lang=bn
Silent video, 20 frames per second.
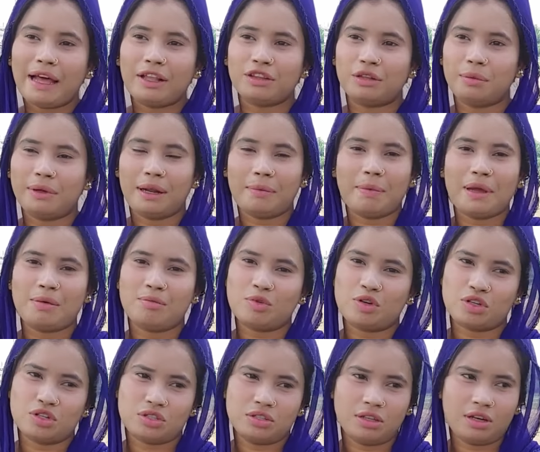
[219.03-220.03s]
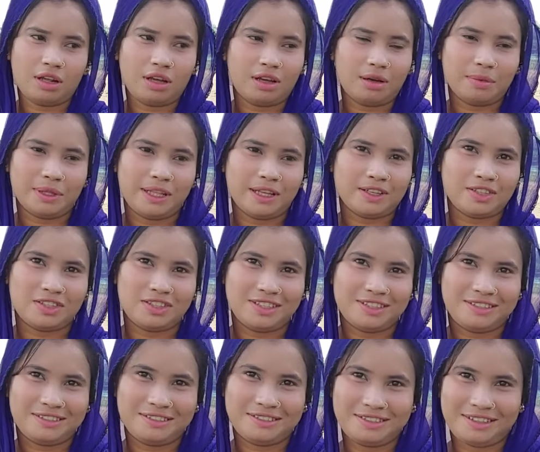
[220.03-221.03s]
বান্ধবীরা প্রেম করছে না আমি
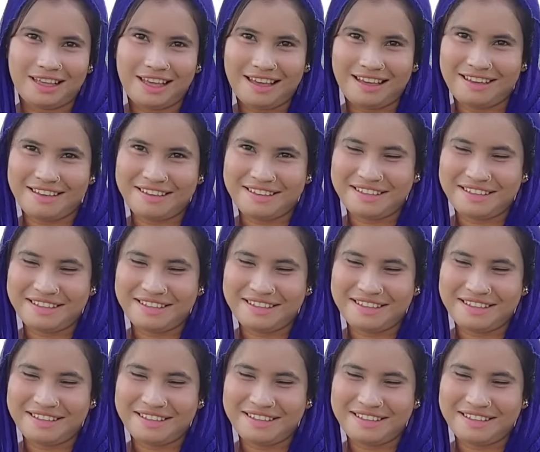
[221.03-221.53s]
দেখেছি হ্যাঁ